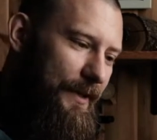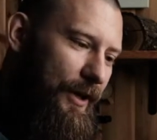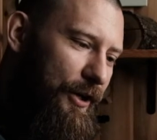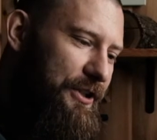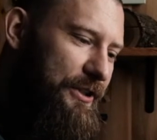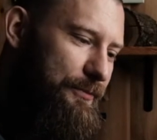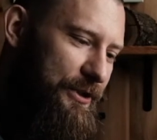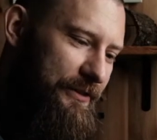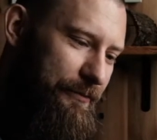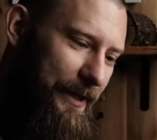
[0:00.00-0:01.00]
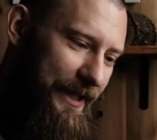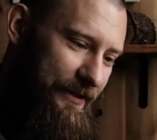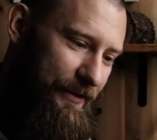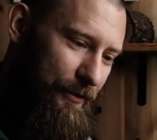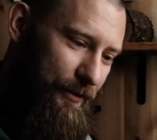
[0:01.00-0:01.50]
Chociaż może
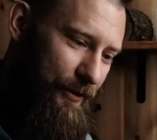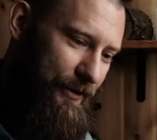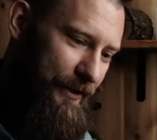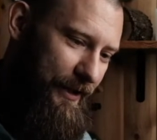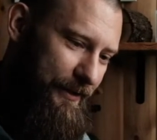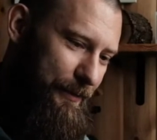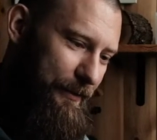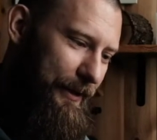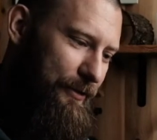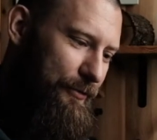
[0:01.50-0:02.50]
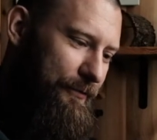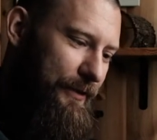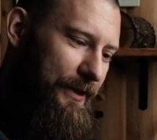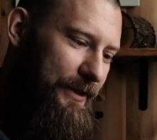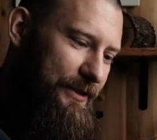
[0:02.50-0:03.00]
wymagać wielokrotnych eksperymentów,
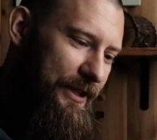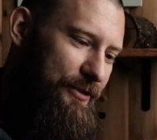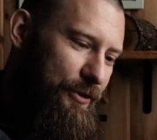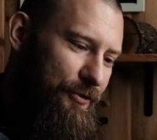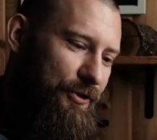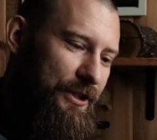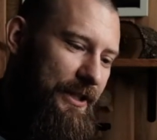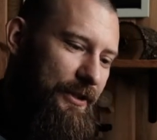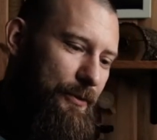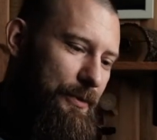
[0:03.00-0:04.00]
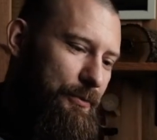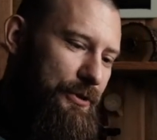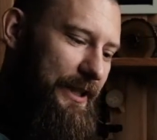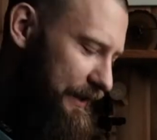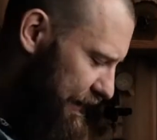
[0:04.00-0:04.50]
Często ćwiczenie to
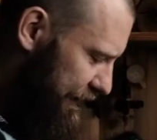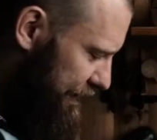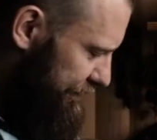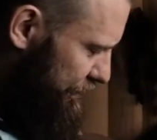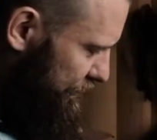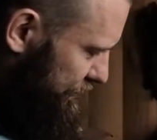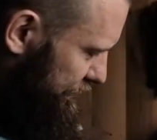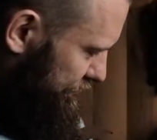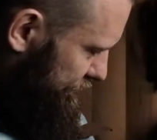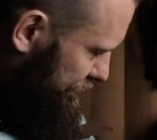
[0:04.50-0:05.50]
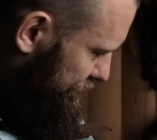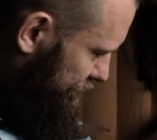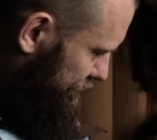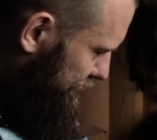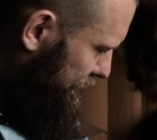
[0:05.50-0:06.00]
pobudza kreatywność.
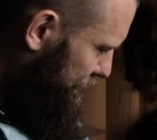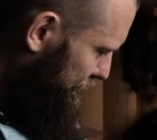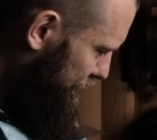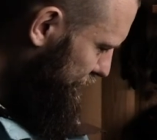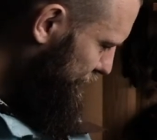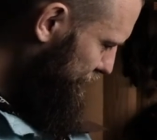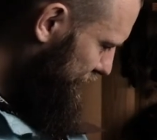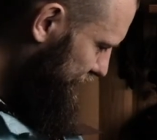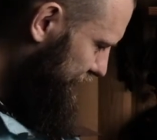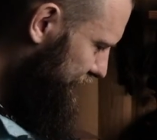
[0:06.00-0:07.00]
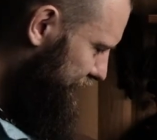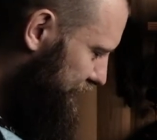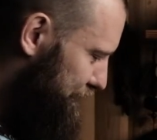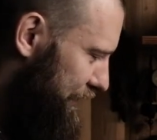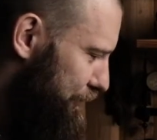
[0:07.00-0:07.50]
Co ty mi tu kombinujesz?
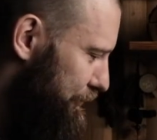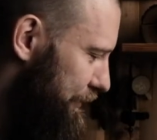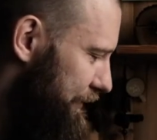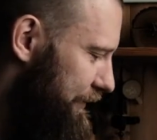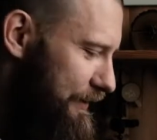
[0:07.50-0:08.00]
Gryziesz mi albumy.